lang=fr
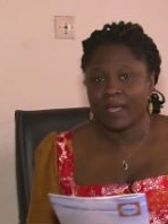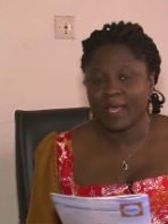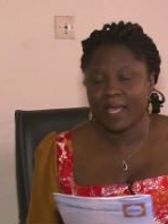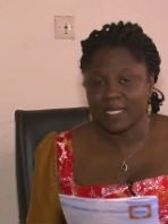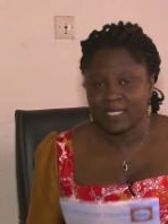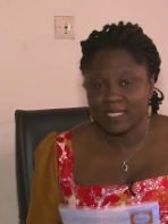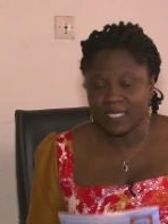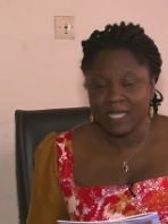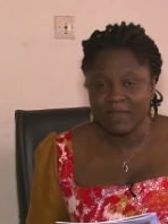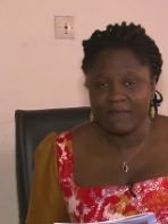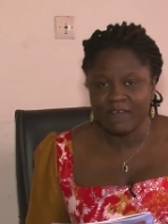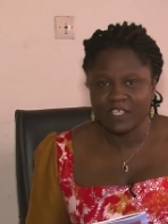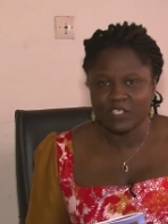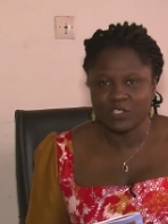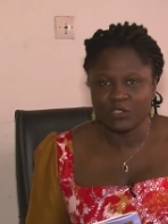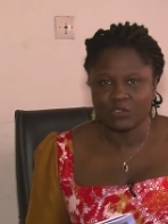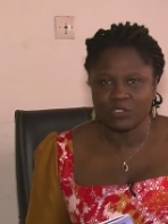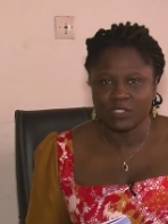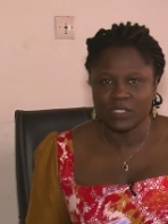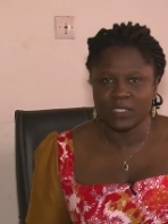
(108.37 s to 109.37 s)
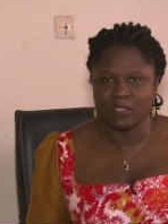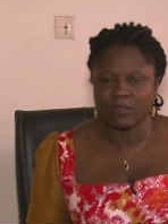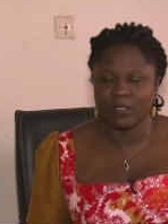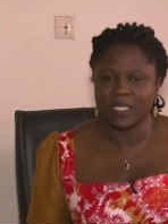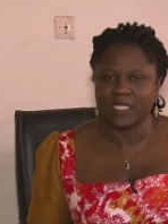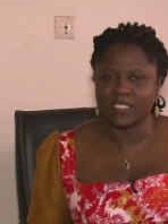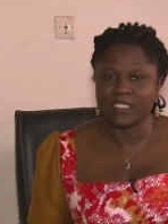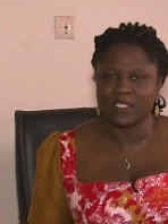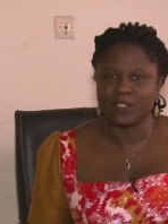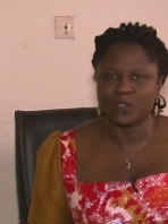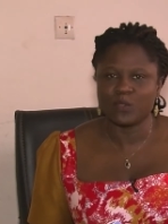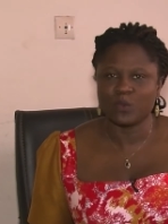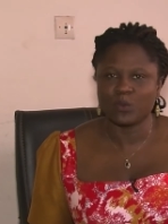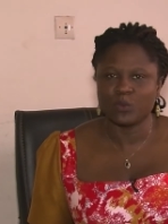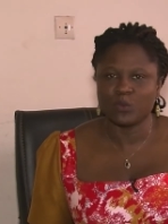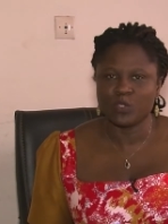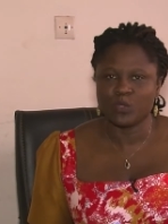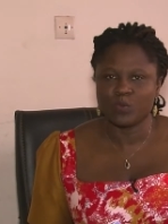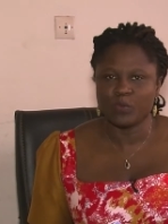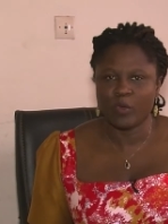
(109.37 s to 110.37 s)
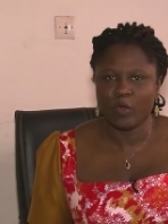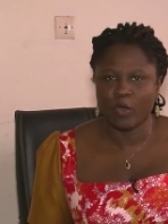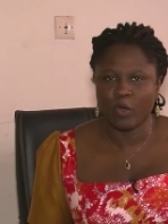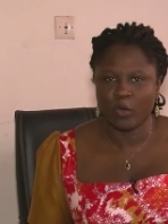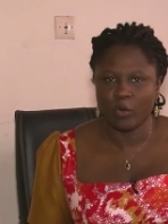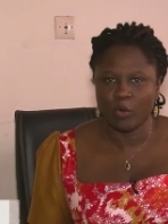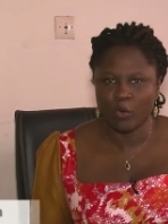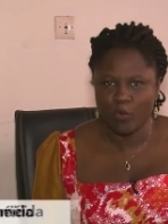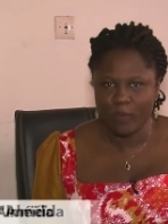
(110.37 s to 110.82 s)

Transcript: Qu'est-ce qu'elle va changer dans la gestion du sport